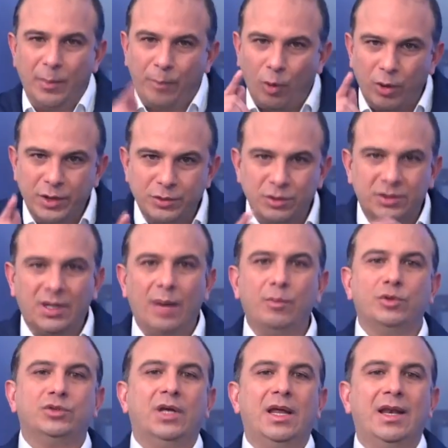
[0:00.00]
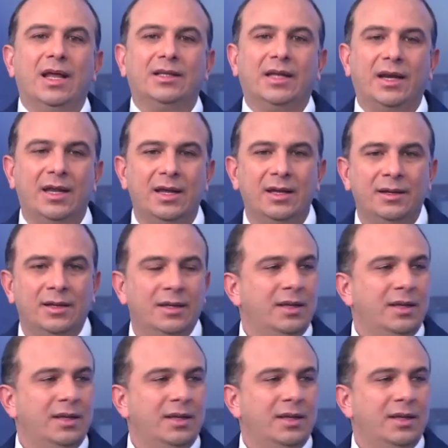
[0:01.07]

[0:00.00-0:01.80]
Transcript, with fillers: Por eso estamos en la tarea